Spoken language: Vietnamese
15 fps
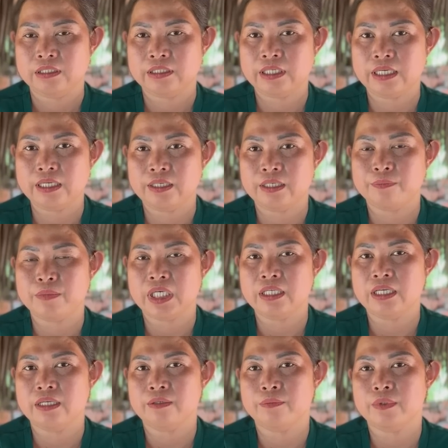cái tại
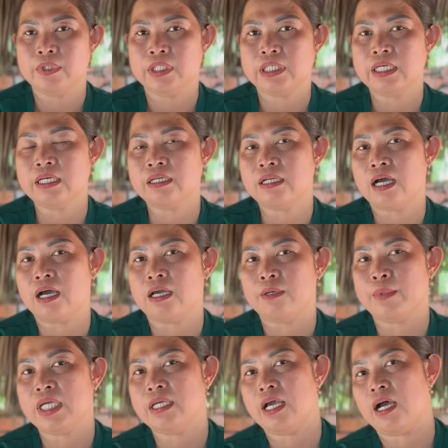vì cái thời
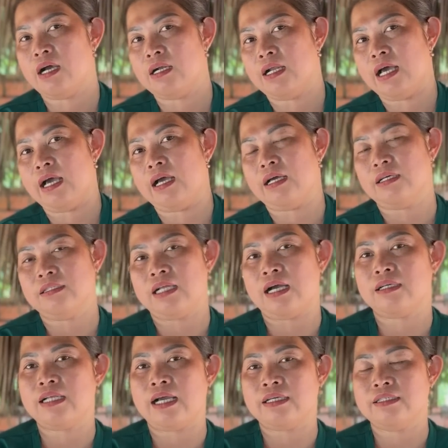bây giờ là
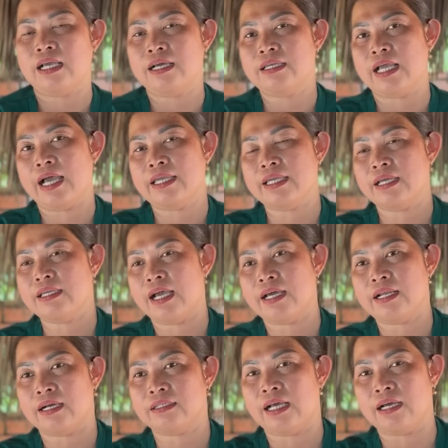thật thật giả giả giả
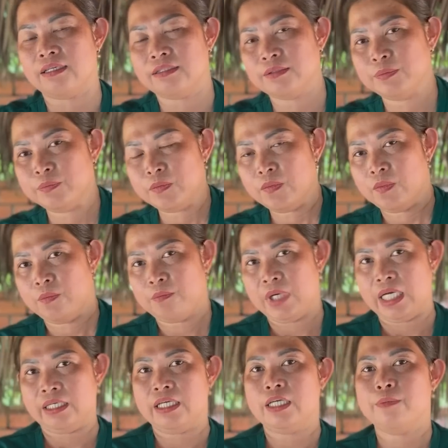giả thật thật
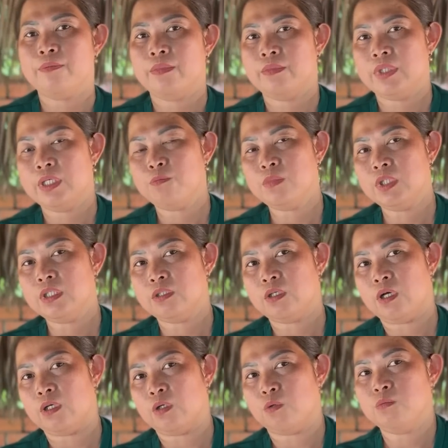mà khi giống
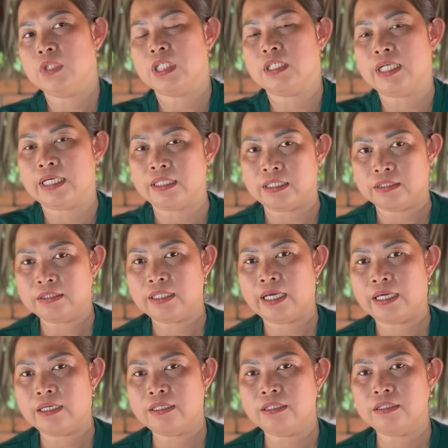rồi cũng như là những
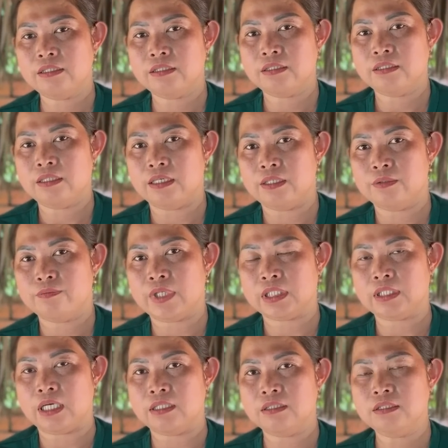cái vị phật
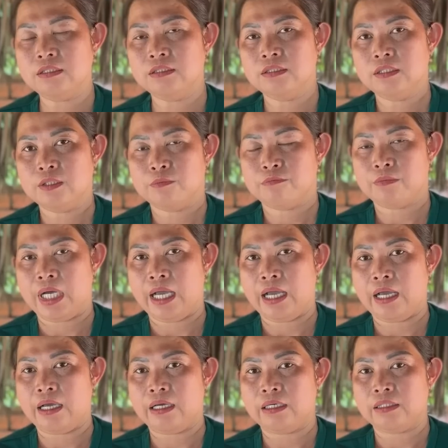tử
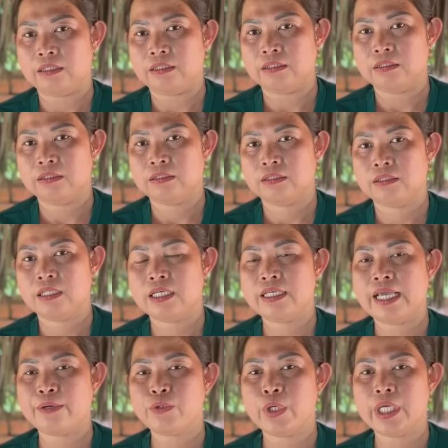mà đi
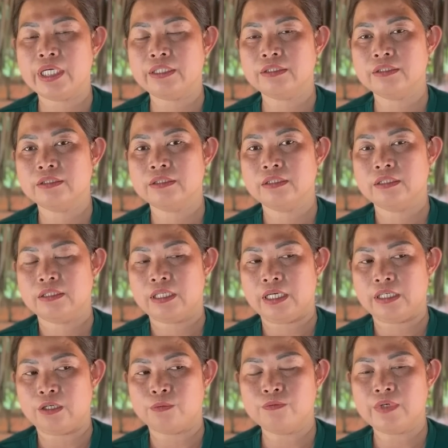gieo duyên
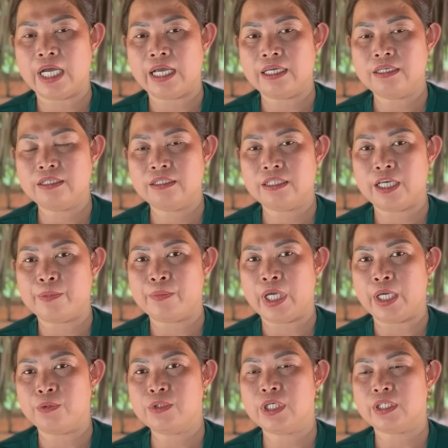thì cũng phải tìm
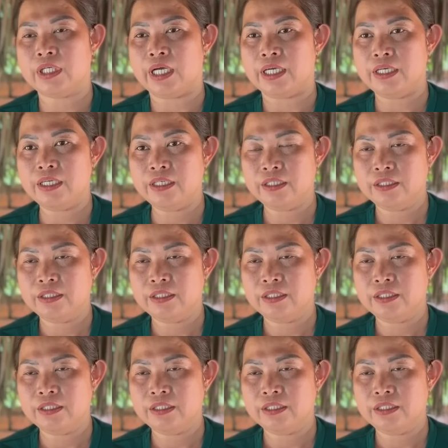hiểu cho kỹ